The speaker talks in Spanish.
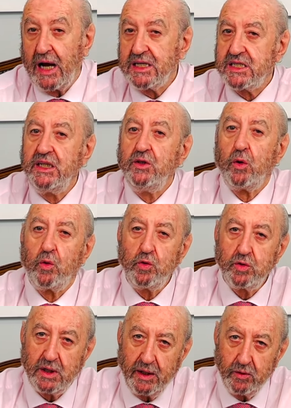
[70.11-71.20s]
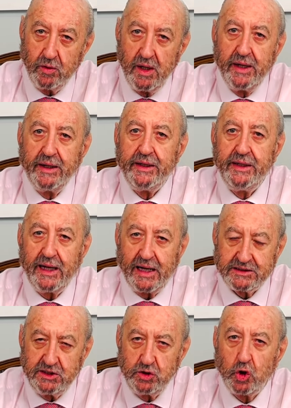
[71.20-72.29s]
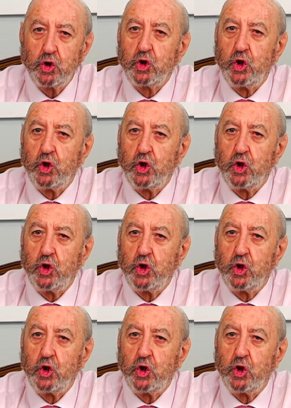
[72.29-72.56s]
Ha sido juzgado y ha sido